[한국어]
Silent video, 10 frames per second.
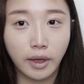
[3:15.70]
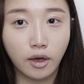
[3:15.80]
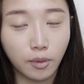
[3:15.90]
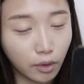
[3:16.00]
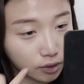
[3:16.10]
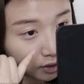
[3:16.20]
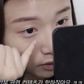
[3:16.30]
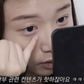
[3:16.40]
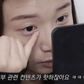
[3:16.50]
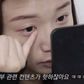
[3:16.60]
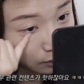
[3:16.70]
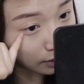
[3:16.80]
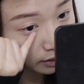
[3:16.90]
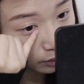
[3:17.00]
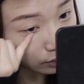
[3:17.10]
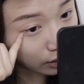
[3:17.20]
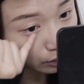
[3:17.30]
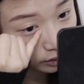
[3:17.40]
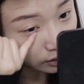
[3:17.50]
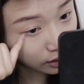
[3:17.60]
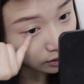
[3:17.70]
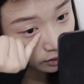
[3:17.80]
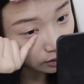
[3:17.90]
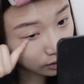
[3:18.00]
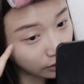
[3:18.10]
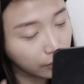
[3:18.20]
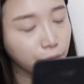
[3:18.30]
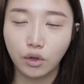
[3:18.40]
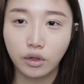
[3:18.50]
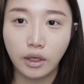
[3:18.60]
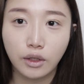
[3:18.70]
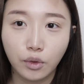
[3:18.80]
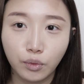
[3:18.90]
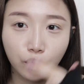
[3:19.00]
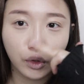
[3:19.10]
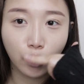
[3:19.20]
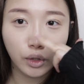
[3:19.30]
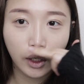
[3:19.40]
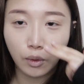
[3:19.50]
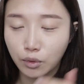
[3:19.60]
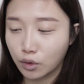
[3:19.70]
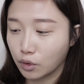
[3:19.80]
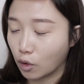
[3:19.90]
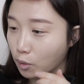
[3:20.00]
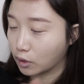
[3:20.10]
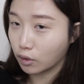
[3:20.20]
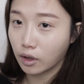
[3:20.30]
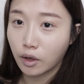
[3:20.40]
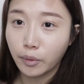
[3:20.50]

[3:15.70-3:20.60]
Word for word: 메이크업 영상들 엄청 많이 올라오고 트렌드잖아요. 저는 예전부터 여기가 엄청 넓었던 게